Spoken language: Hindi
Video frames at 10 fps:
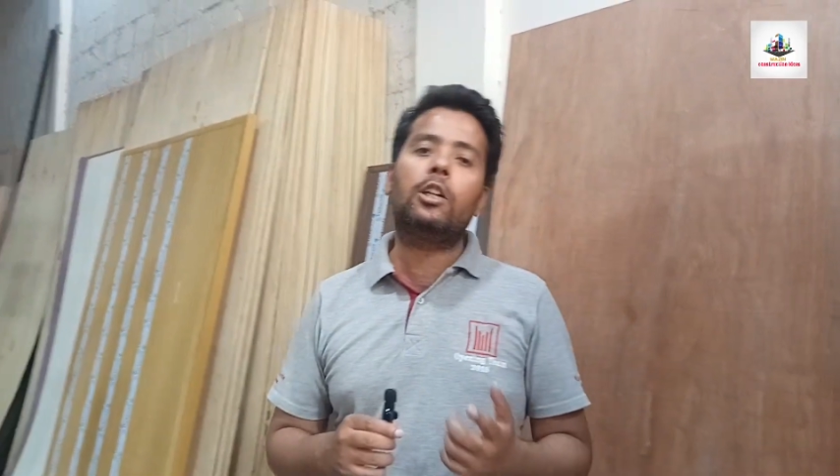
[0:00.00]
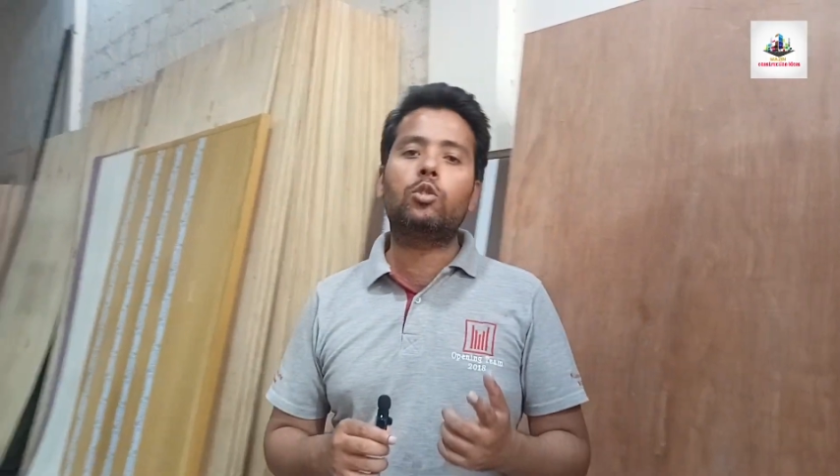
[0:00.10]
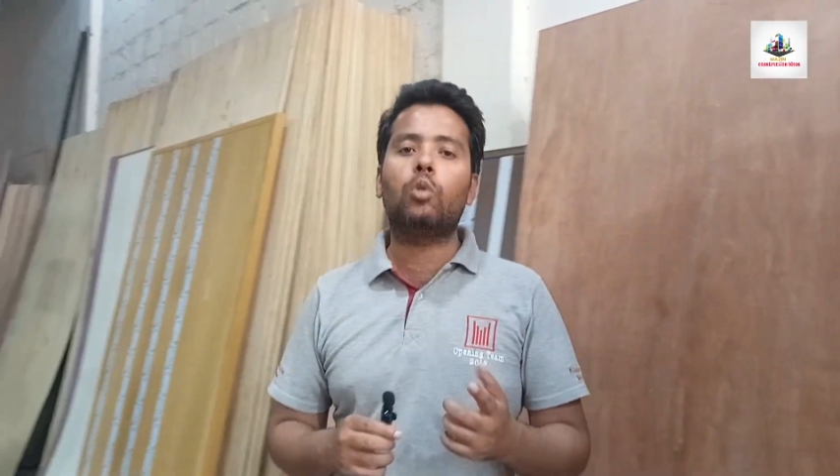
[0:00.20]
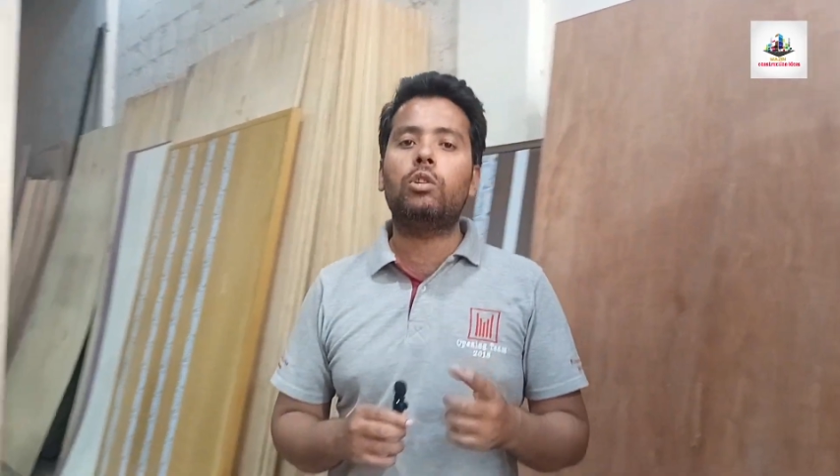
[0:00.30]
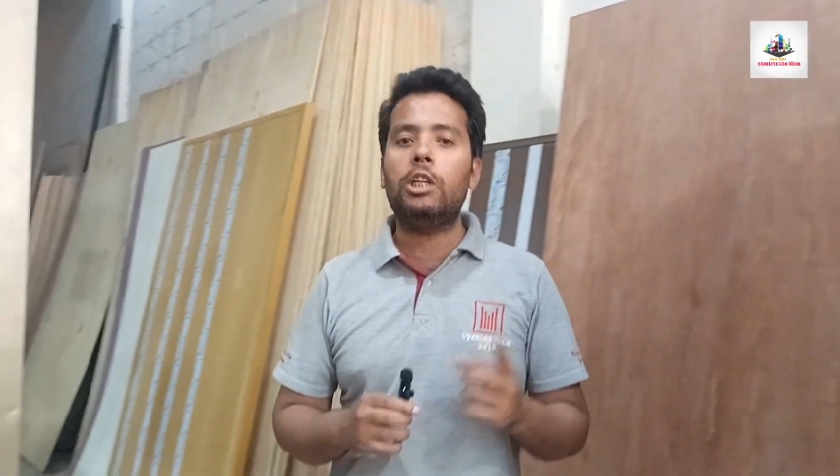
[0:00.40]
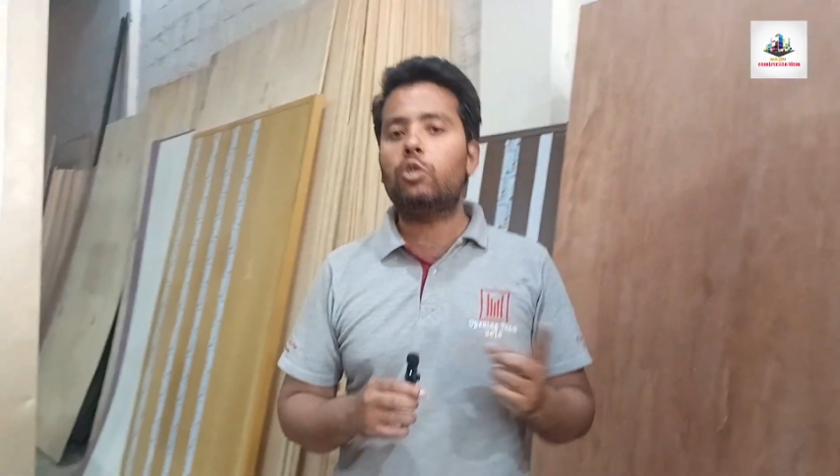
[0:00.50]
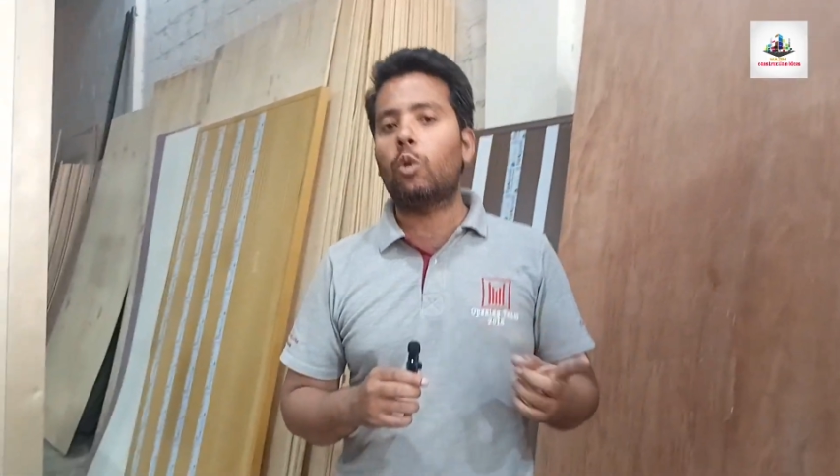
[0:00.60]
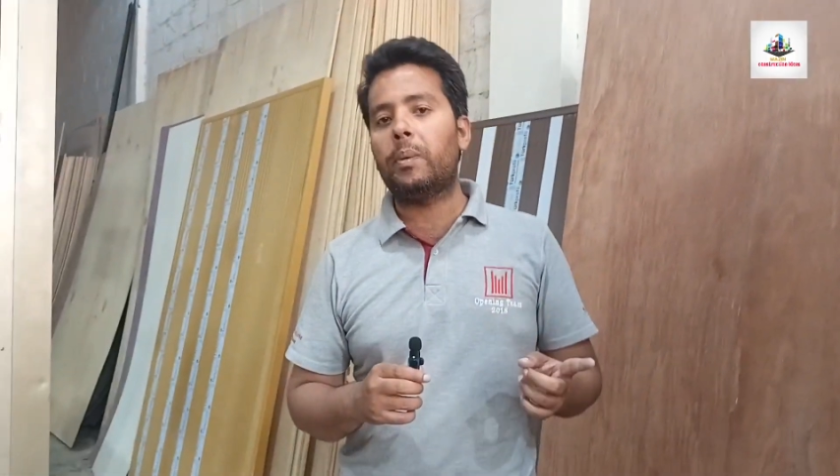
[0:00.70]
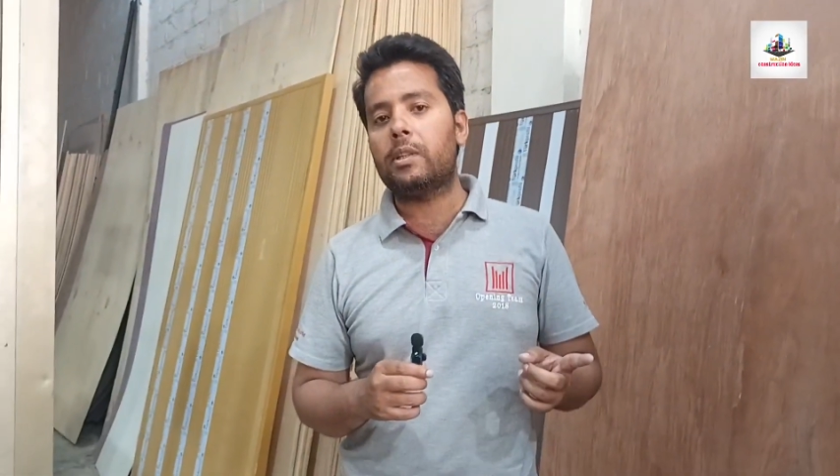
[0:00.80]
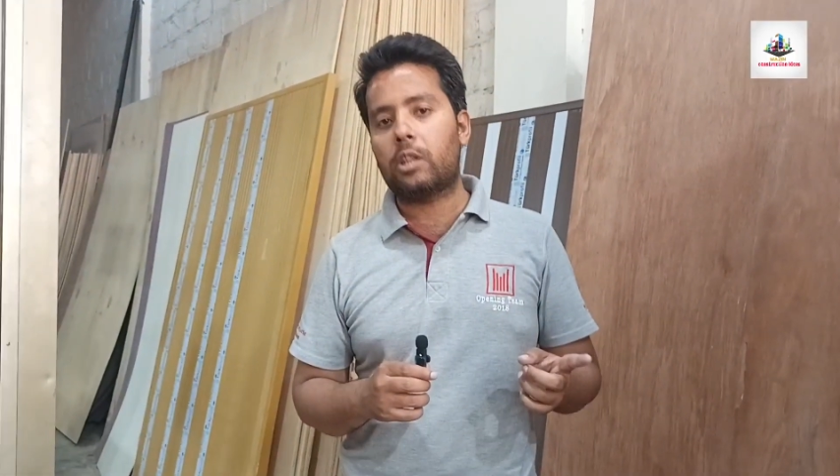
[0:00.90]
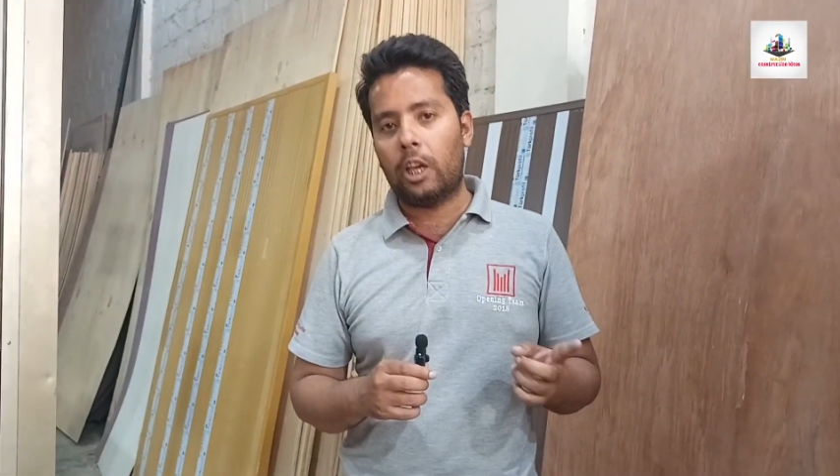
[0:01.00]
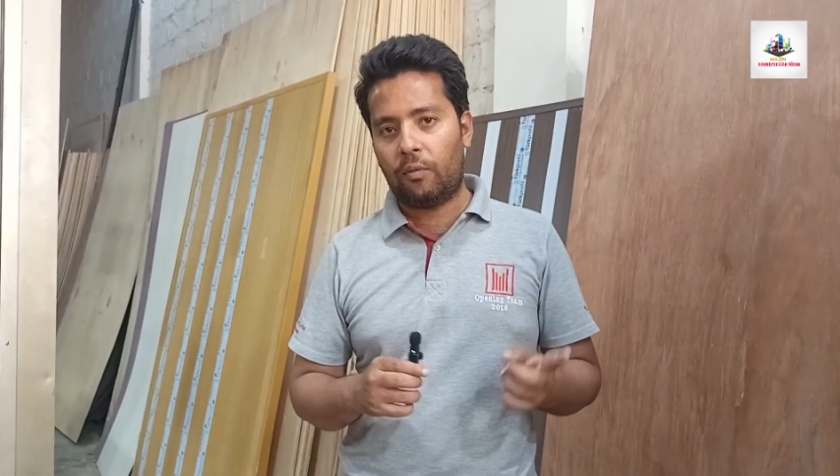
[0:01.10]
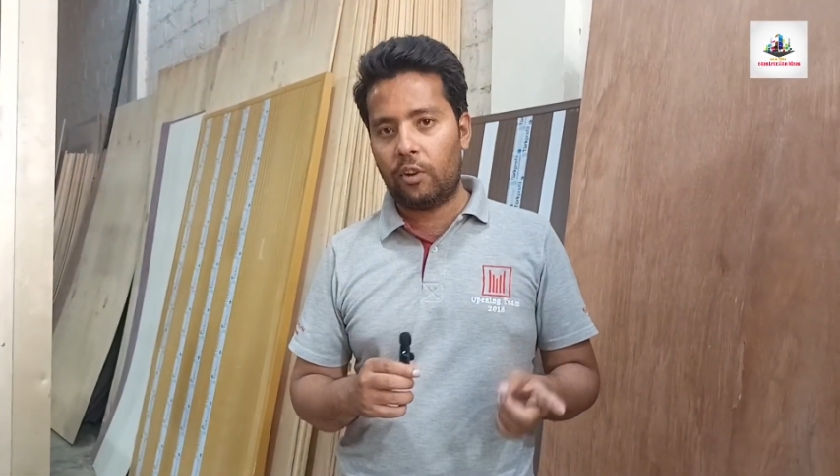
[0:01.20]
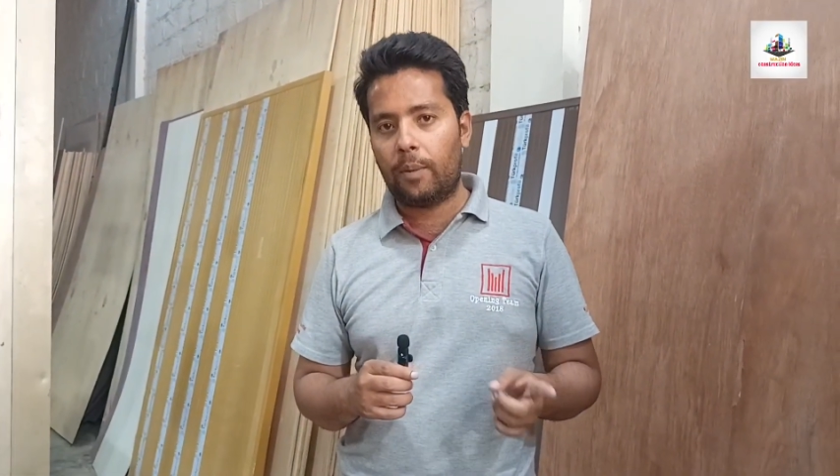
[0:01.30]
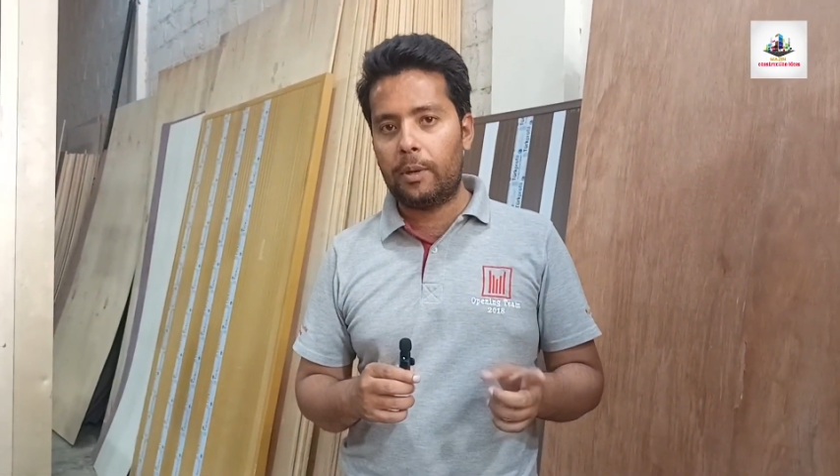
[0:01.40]
एक सौ
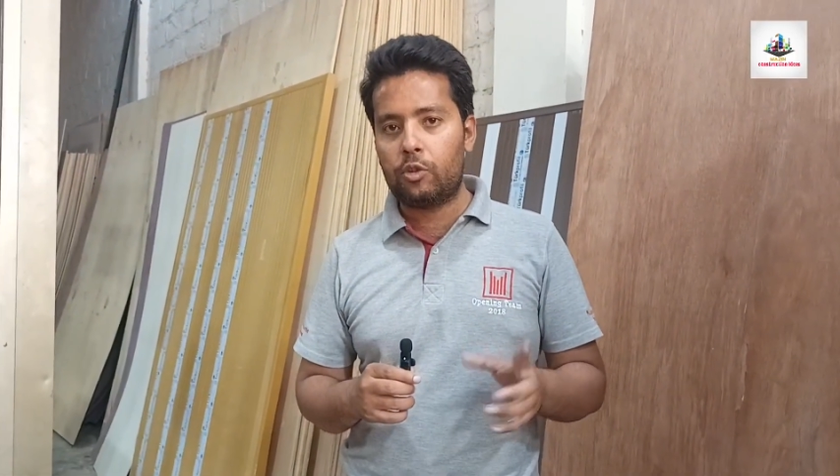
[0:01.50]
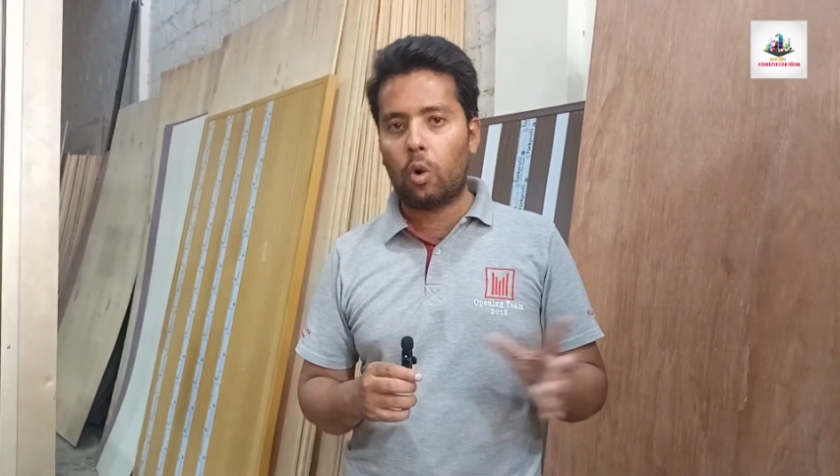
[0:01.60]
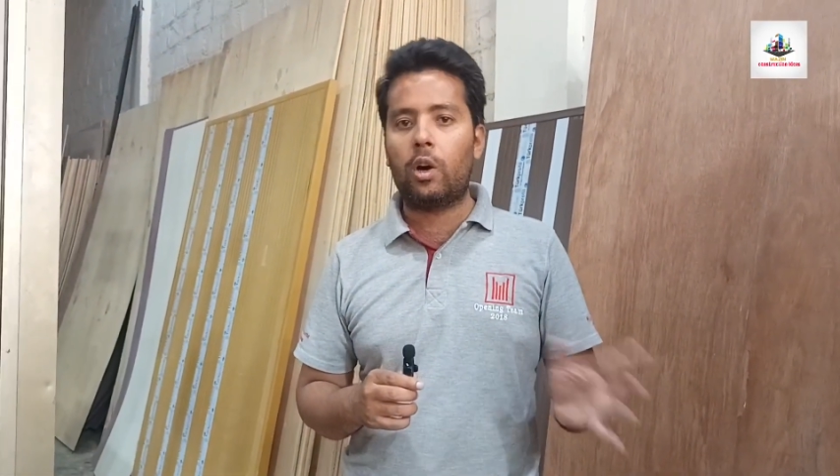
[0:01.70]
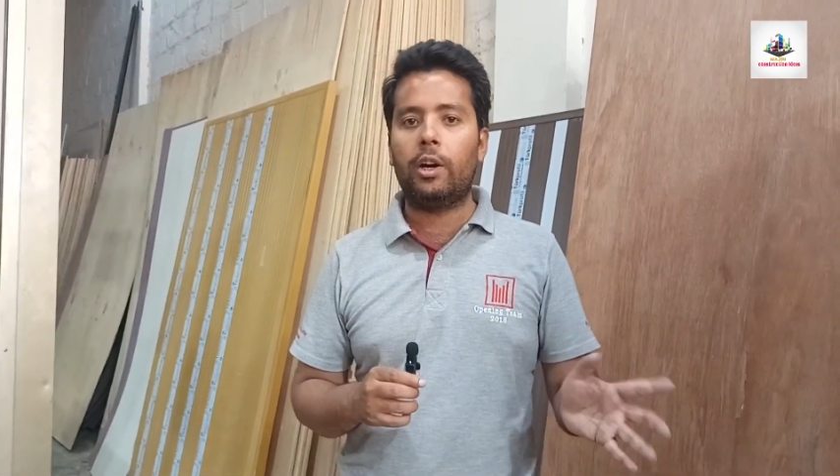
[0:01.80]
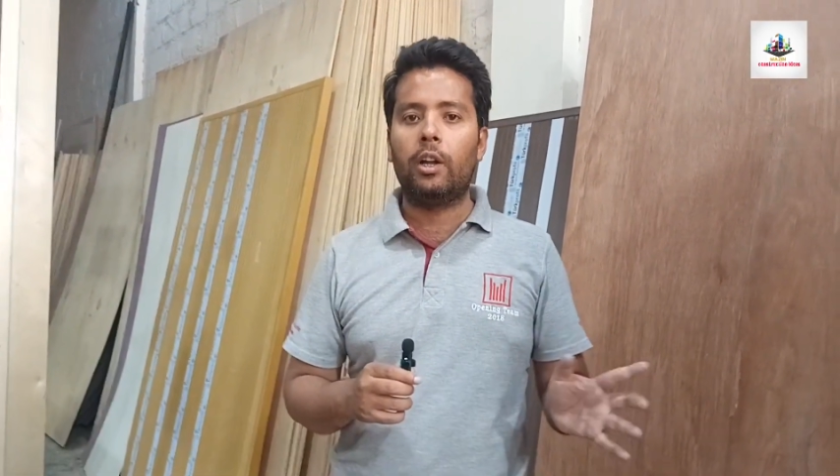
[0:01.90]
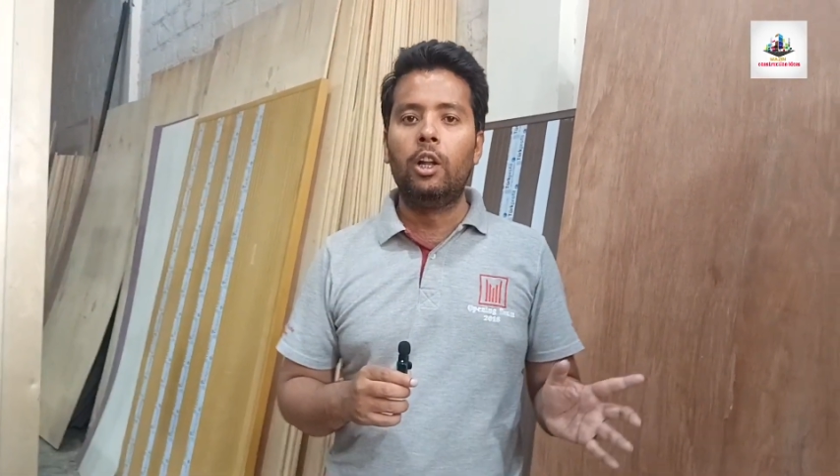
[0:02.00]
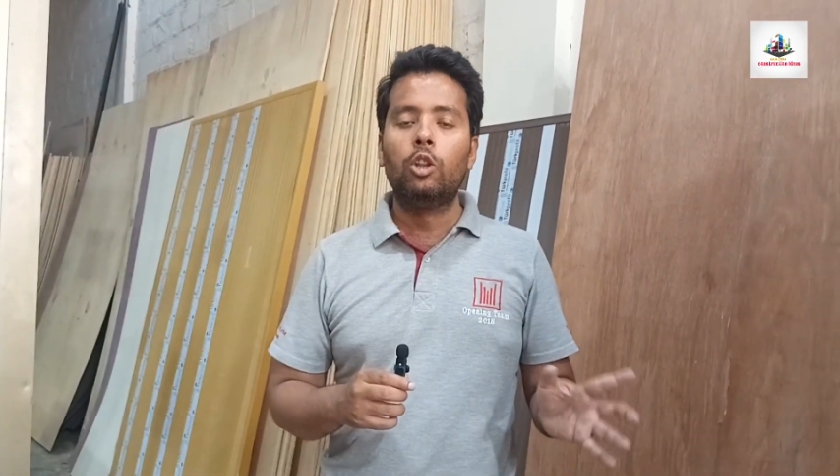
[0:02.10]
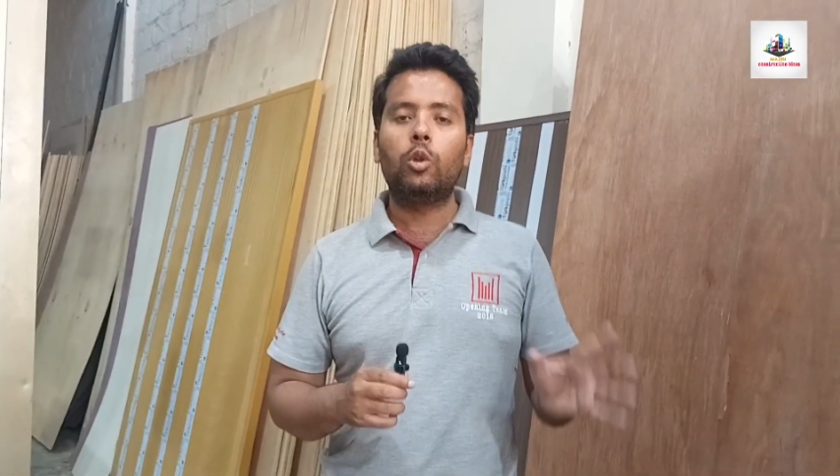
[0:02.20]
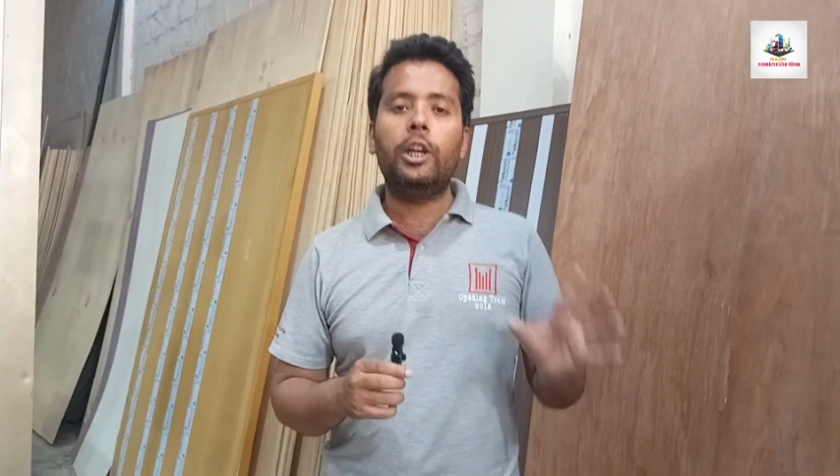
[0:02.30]
स्क्वेयर फीट में चौखट